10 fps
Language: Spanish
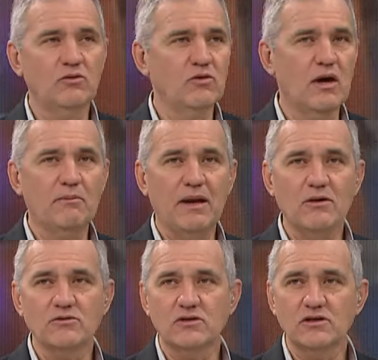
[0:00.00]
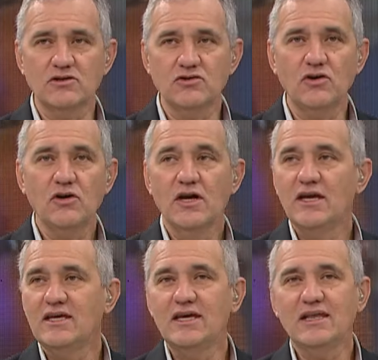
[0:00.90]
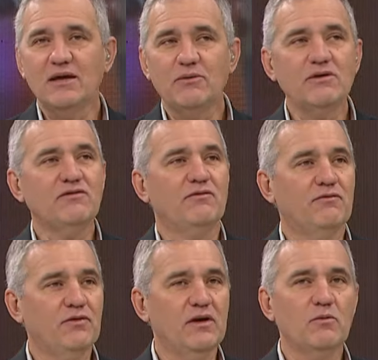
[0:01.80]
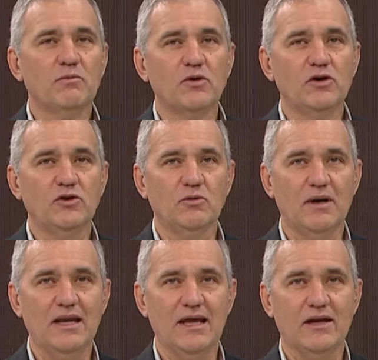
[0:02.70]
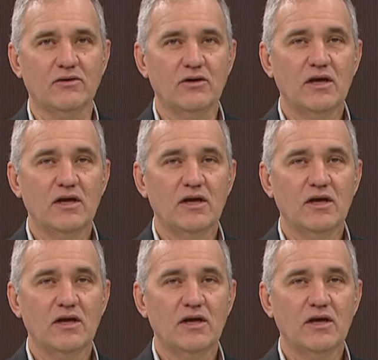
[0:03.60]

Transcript: unos aplausos, qué sé yo, y esta vez fue un poquito más largo.